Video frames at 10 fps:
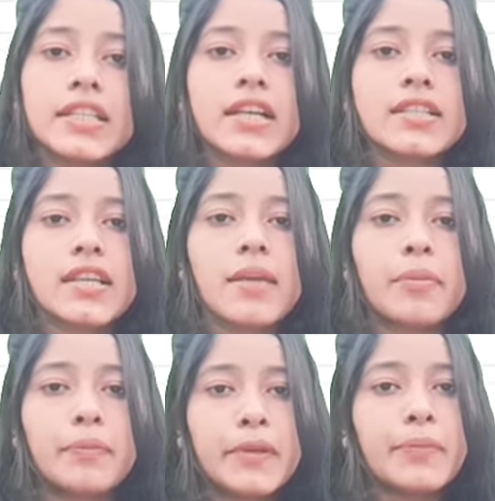यहाँ से आप
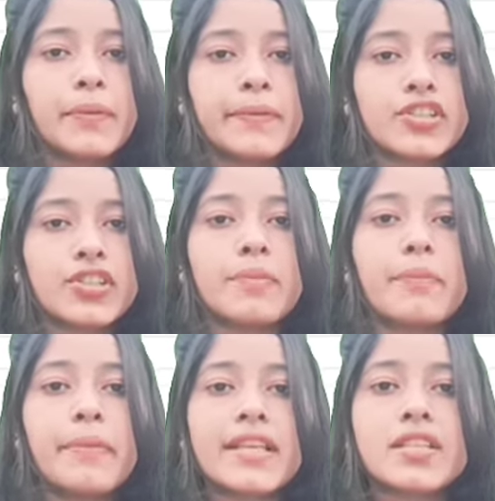अपनी प्रिपरेशन
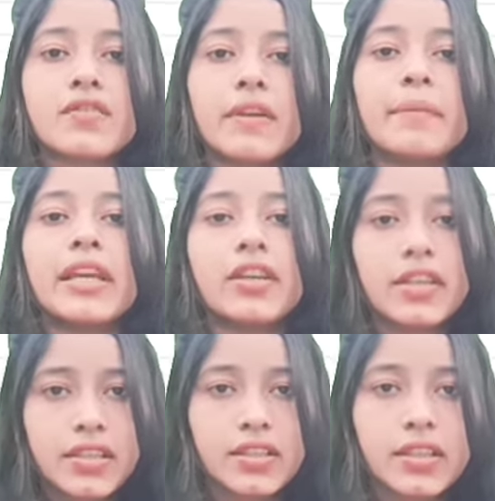बेस्ट वे में
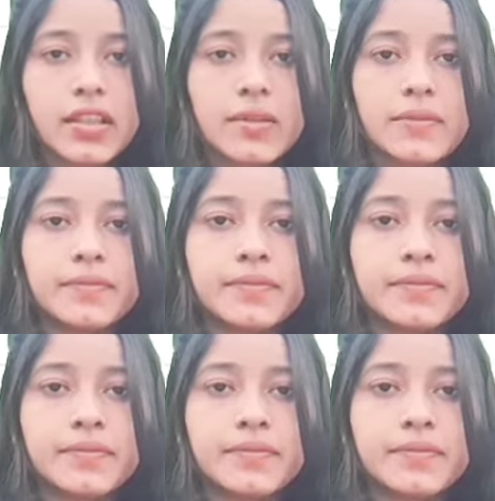कर सकते हैं